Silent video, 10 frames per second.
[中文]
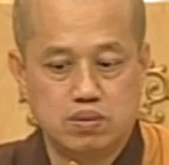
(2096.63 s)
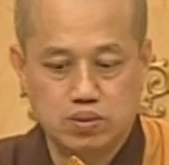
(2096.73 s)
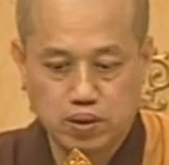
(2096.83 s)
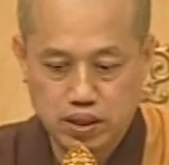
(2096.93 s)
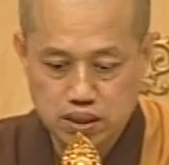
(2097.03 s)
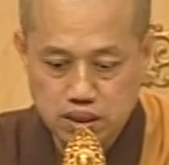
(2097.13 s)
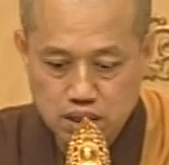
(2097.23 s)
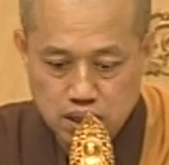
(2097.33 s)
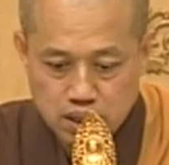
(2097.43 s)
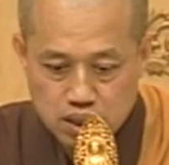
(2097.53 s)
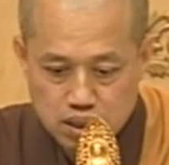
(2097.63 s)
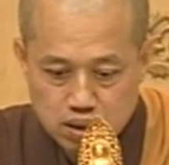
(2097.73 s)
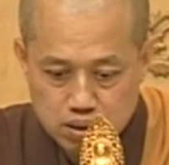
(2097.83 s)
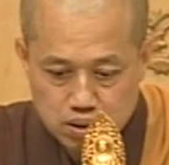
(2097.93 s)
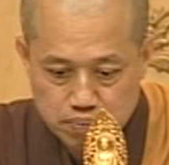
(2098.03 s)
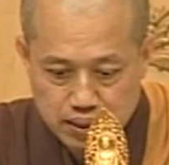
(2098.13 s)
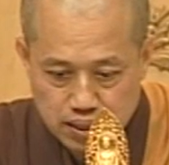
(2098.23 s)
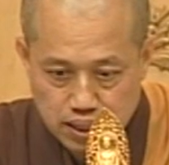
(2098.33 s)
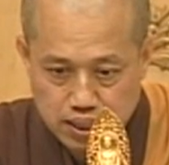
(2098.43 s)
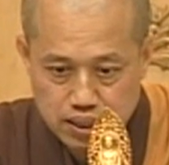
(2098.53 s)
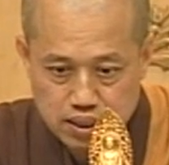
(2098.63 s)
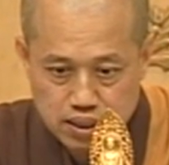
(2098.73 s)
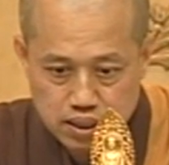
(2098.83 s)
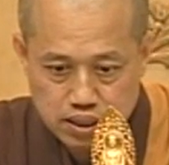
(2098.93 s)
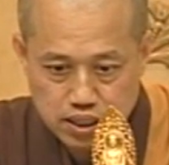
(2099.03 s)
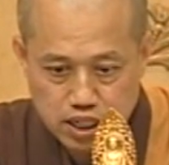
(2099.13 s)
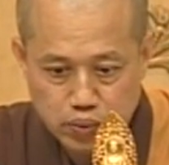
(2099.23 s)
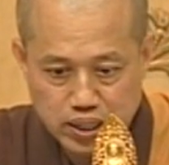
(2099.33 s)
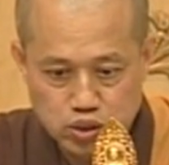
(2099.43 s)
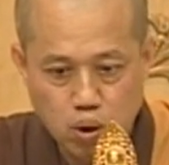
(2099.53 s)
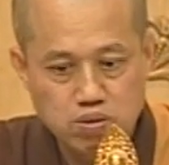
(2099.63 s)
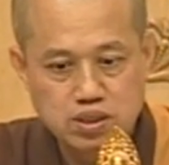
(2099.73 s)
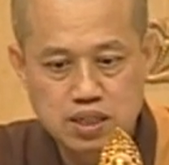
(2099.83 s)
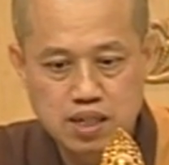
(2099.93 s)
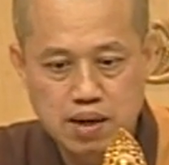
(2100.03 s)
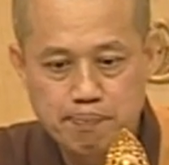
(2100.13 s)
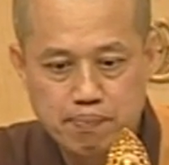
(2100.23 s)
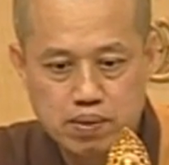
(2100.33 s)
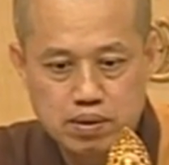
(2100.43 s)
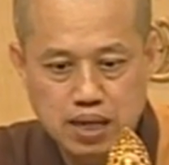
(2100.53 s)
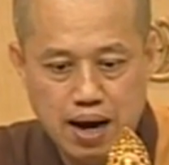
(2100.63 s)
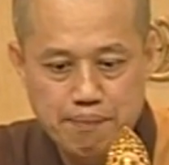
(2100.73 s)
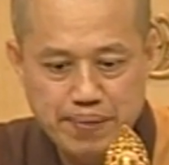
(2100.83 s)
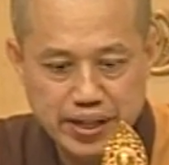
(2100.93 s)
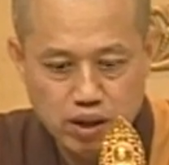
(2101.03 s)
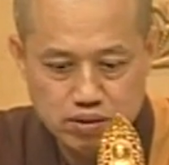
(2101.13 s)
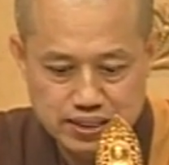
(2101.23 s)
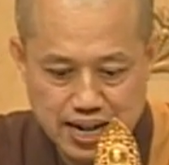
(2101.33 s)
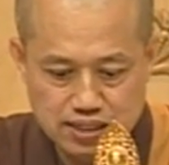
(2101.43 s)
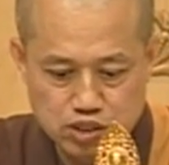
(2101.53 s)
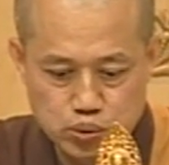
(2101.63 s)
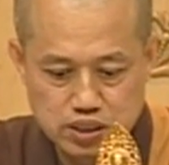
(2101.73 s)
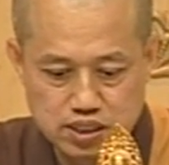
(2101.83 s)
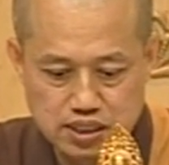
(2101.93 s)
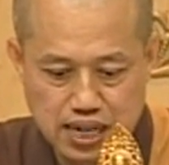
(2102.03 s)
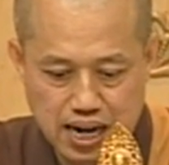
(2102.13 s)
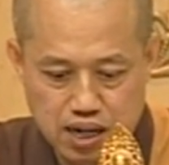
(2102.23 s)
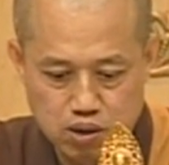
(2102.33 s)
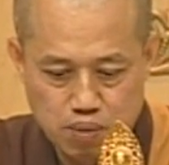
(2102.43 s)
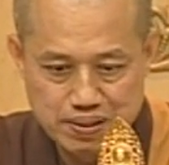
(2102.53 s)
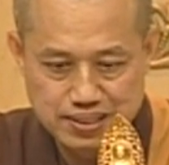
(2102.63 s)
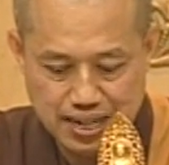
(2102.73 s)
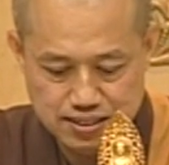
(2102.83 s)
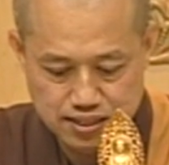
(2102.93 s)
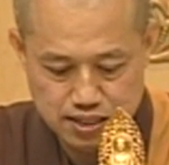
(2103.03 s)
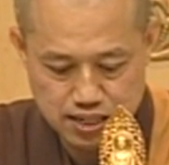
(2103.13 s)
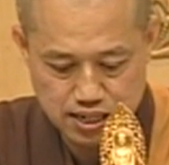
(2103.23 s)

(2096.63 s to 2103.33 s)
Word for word: 所以，我们呢，因为众生呢，他没有这样的熏习啊。我们产生